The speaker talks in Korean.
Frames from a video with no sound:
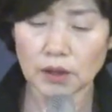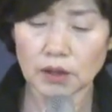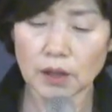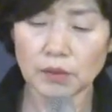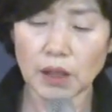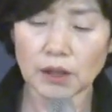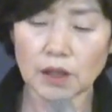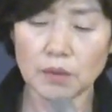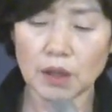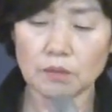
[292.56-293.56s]
사람들이
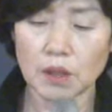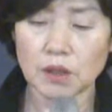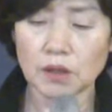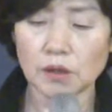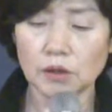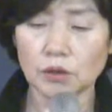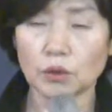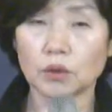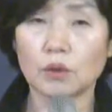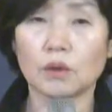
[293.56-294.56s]
하나님의 이런 메시지를
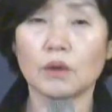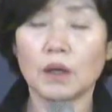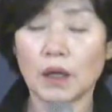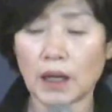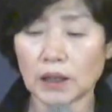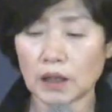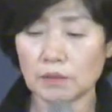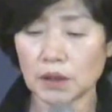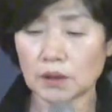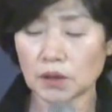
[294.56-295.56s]
듣고도
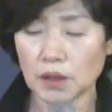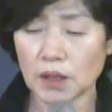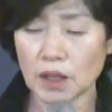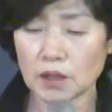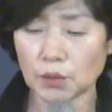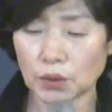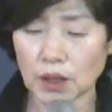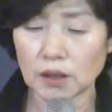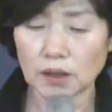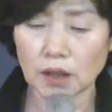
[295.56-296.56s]
하나님의 뜻을 이해하지
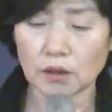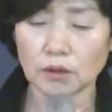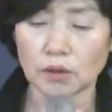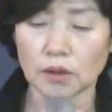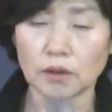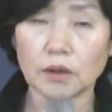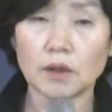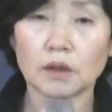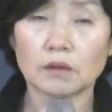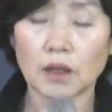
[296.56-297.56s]
못하는 데 있는 거예요.
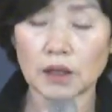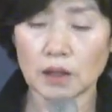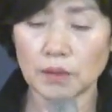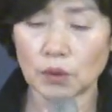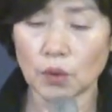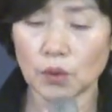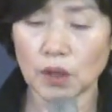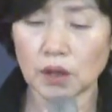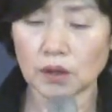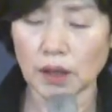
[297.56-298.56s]
그리고 하나님의
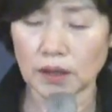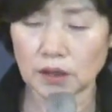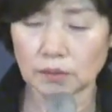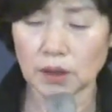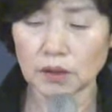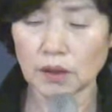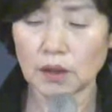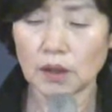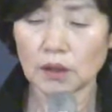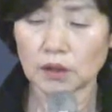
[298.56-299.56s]
공의는 알지만
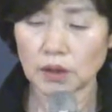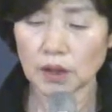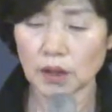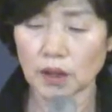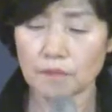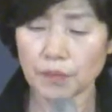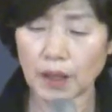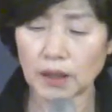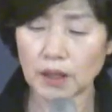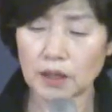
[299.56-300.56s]
그들이
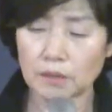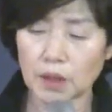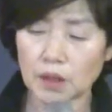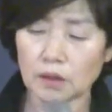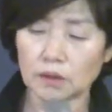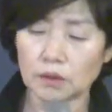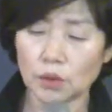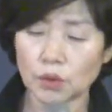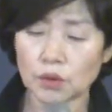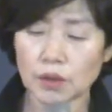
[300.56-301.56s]
하나님이 어,
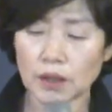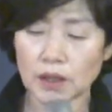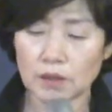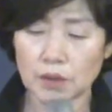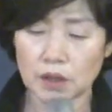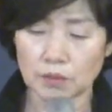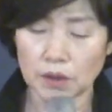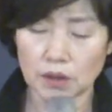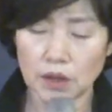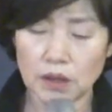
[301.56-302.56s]
용서의
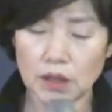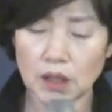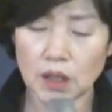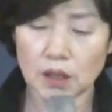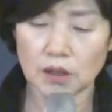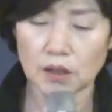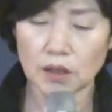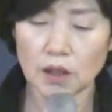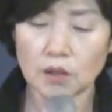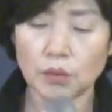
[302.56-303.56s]
하나님이심을
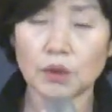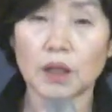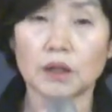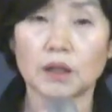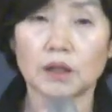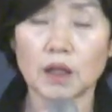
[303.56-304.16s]
이해하지 못하기